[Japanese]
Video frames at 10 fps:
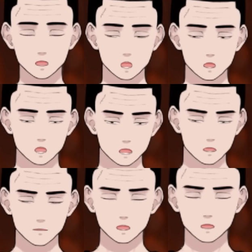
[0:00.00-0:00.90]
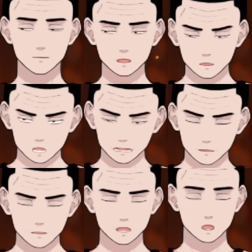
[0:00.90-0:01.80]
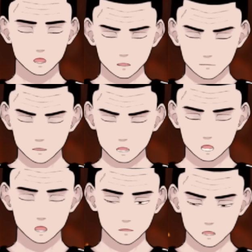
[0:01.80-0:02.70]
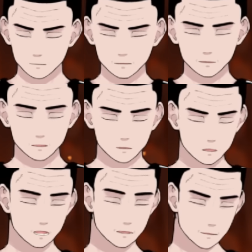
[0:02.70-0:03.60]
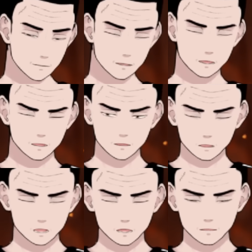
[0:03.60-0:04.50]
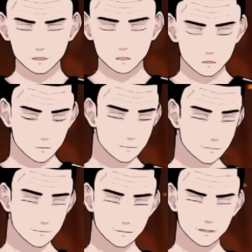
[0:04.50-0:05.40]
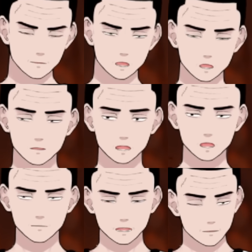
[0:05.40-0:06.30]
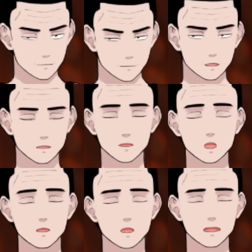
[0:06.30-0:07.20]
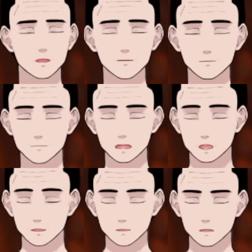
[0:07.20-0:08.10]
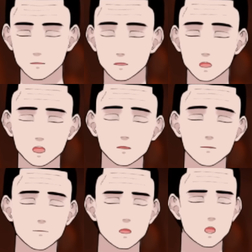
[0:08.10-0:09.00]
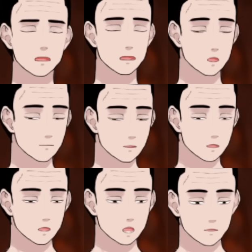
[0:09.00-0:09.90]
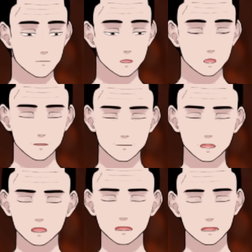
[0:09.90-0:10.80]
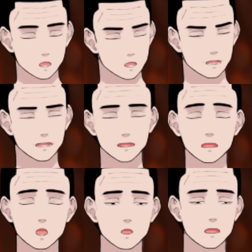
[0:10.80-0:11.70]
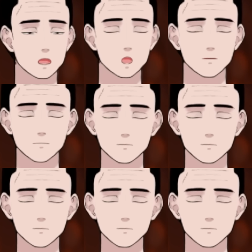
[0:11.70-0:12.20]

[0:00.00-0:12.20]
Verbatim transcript: ね。ちょっと、女性の方申し訳ないですね。文春さんも申し訳ない。ね。ニック機、週刊誌を叩き潰して。ね。もう、スッキリさせてほしかったのに、